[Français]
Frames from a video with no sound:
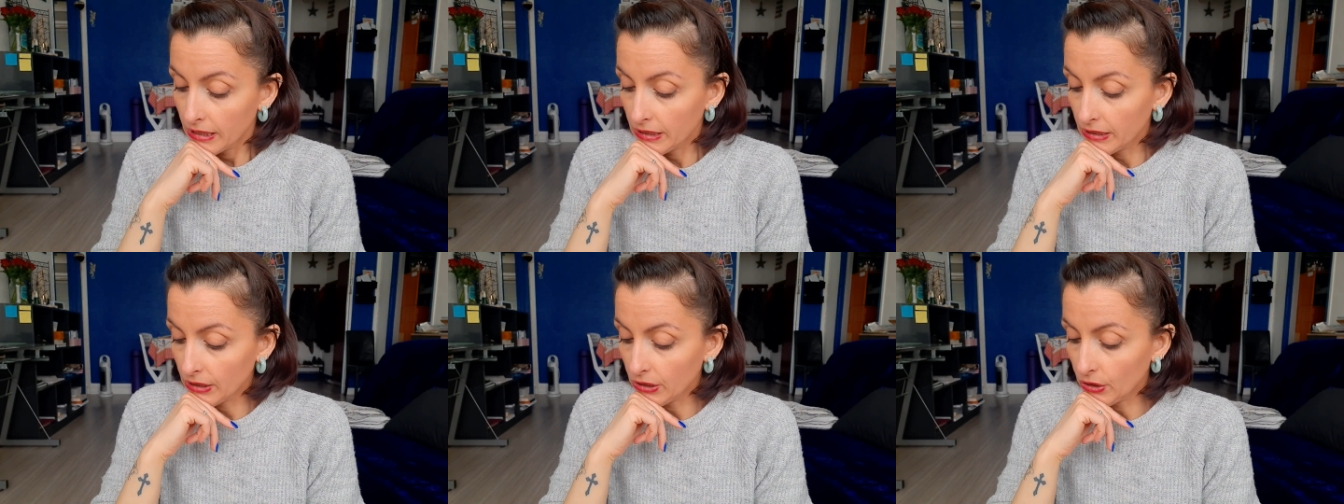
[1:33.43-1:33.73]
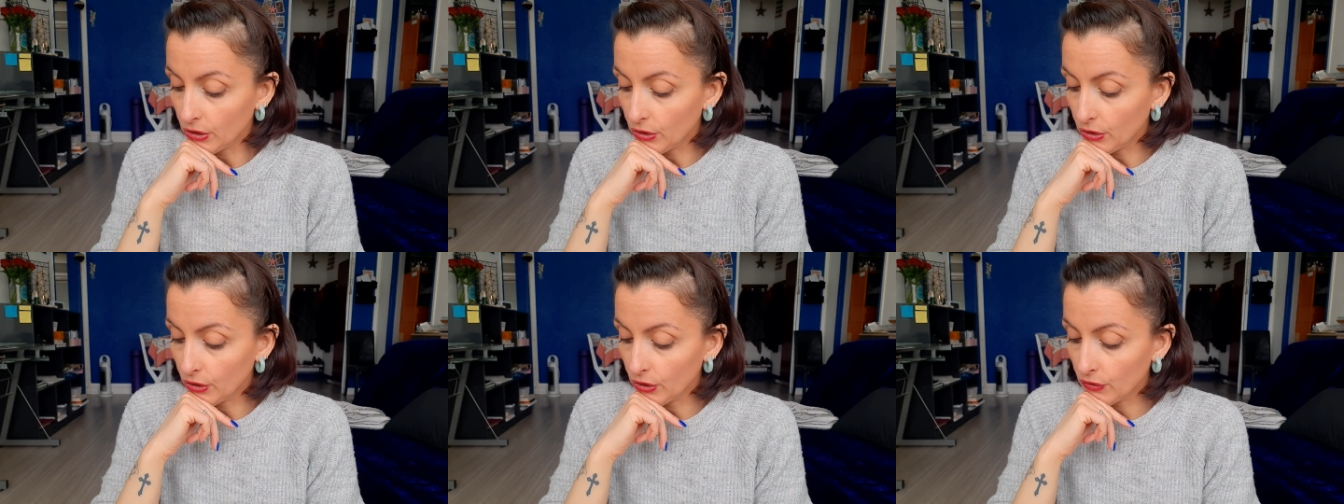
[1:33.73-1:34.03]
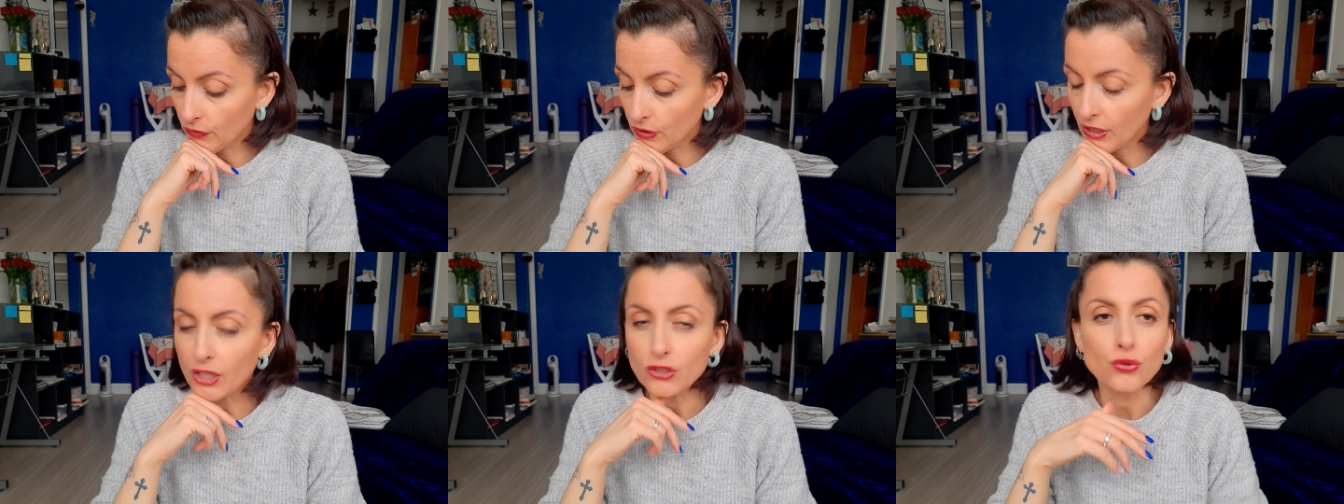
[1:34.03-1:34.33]
et
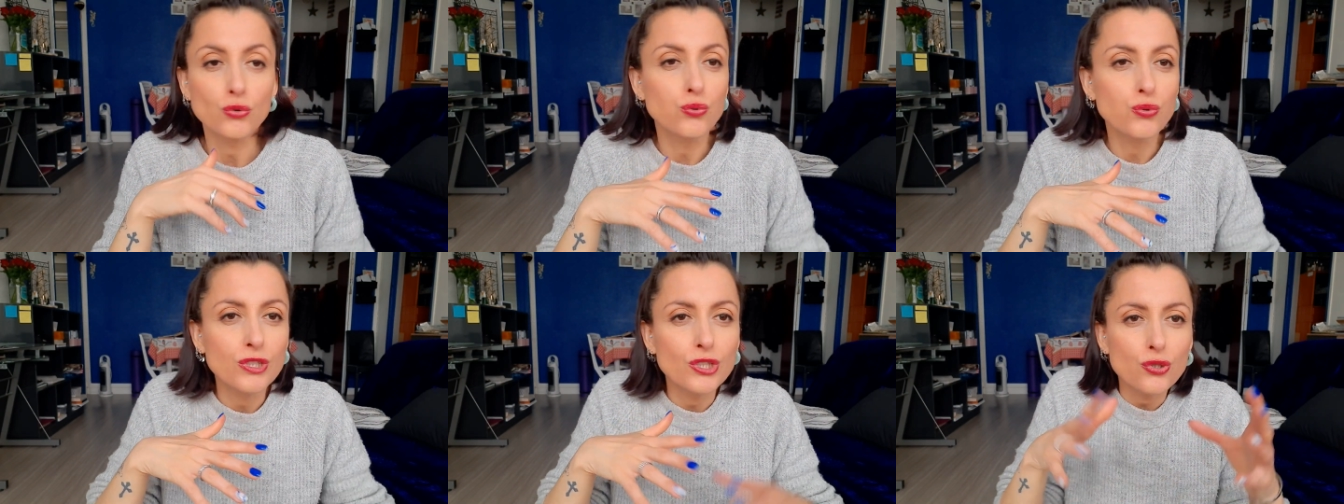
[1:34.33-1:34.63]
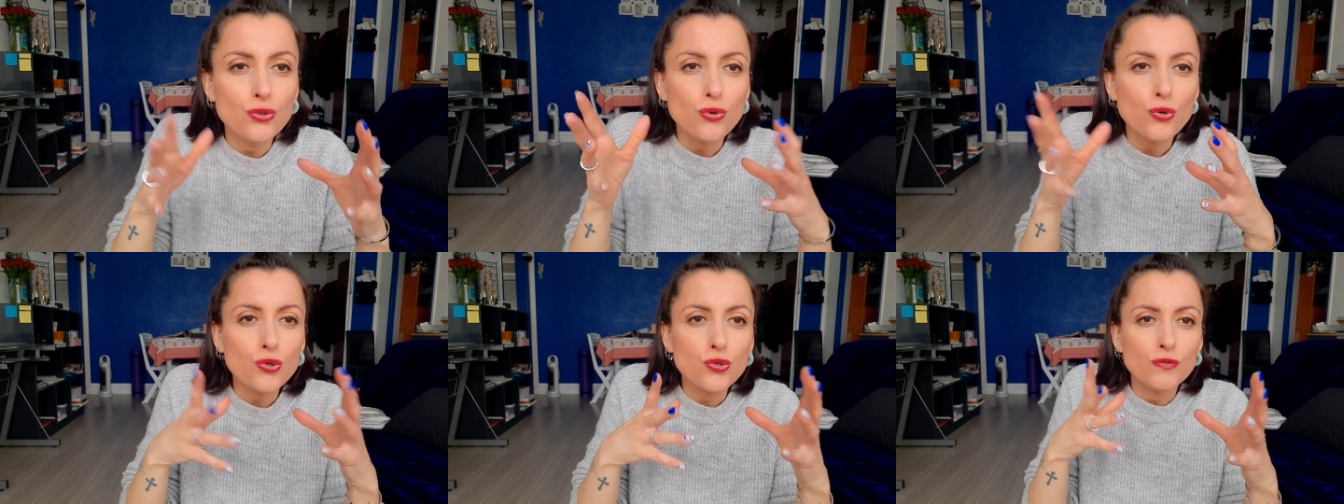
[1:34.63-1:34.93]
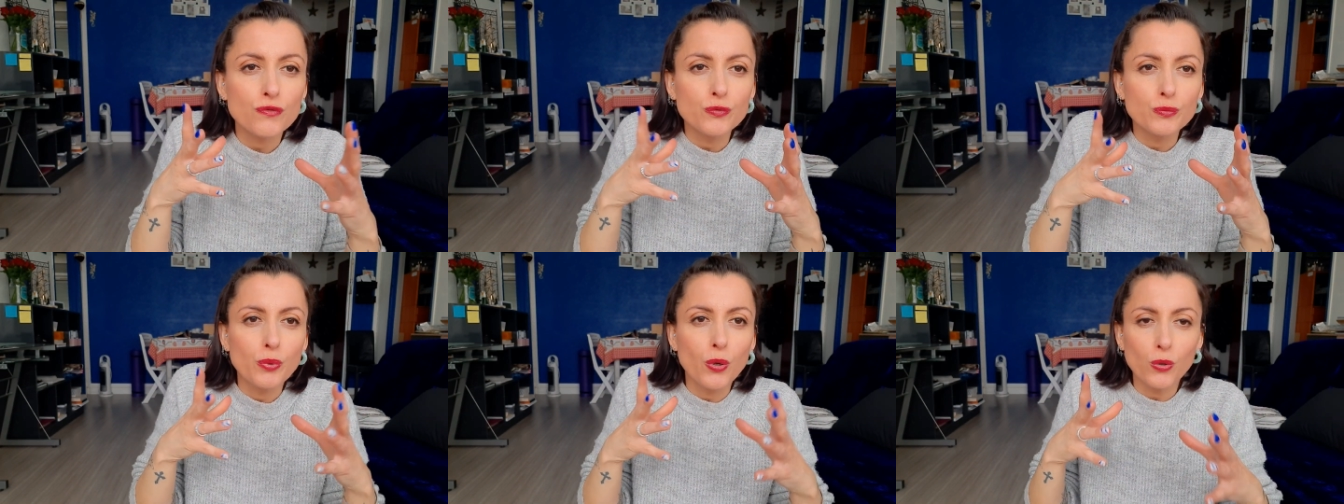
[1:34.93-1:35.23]
euh, voilà, tous les jours,
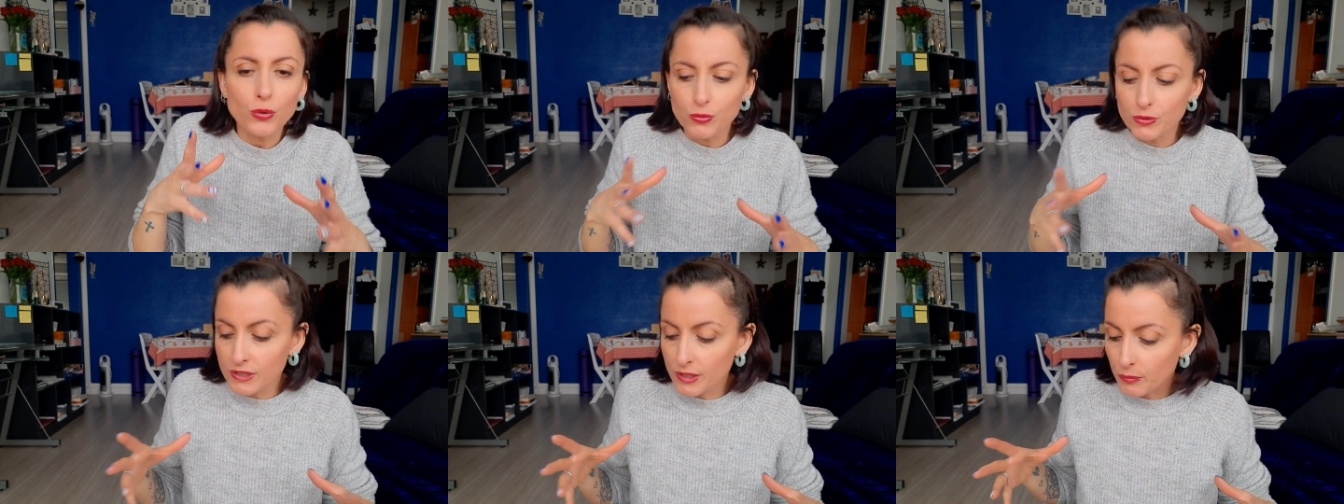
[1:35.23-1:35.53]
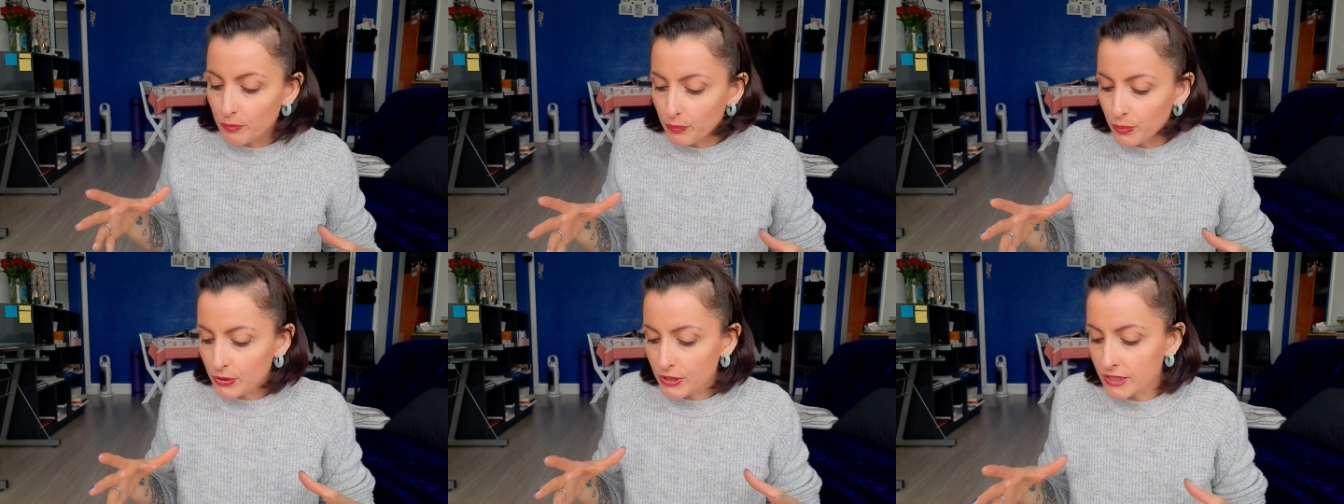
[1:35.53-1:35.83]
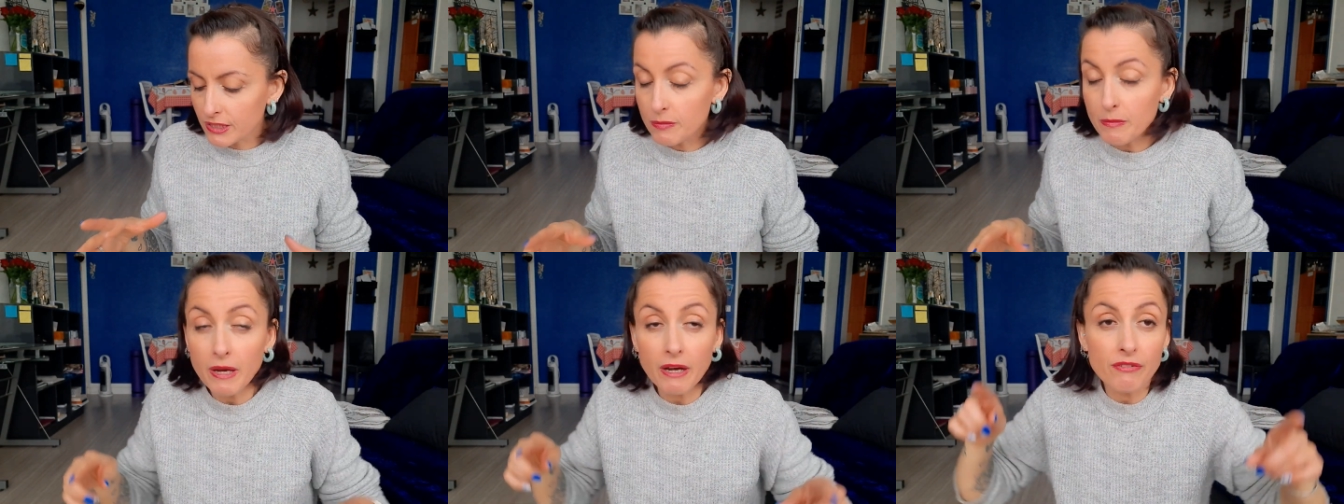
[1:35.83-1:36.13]
je vous produis des
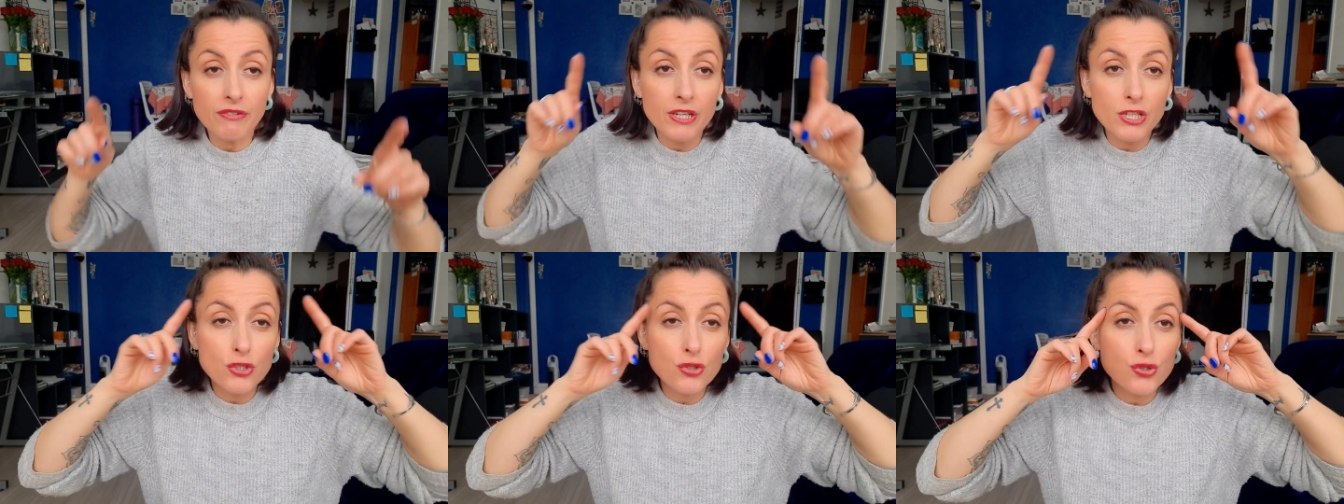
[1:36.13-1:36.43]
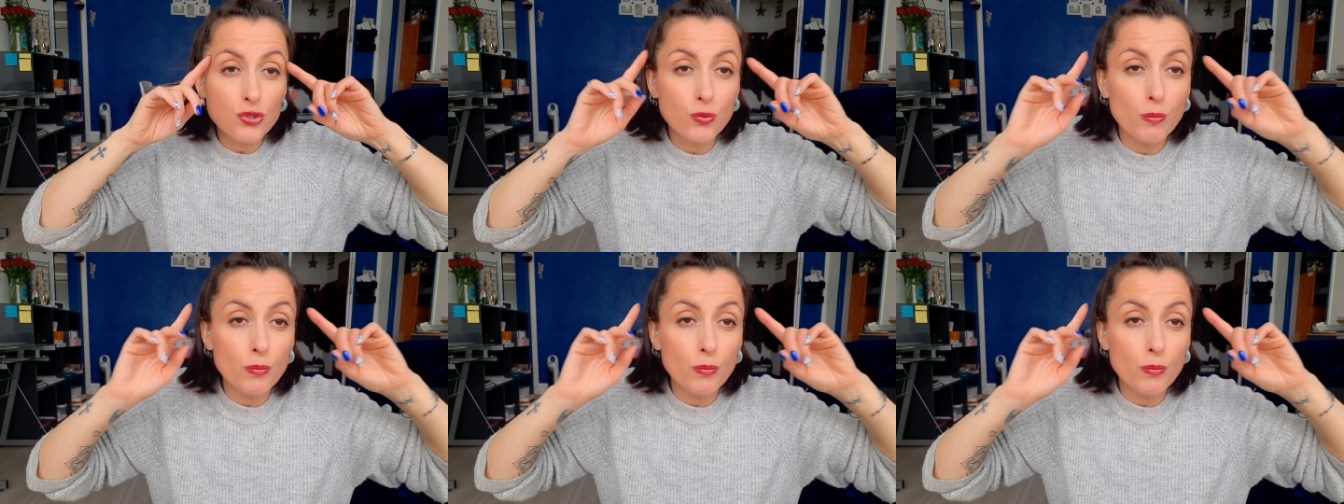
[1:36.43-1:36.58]
petites merveilles.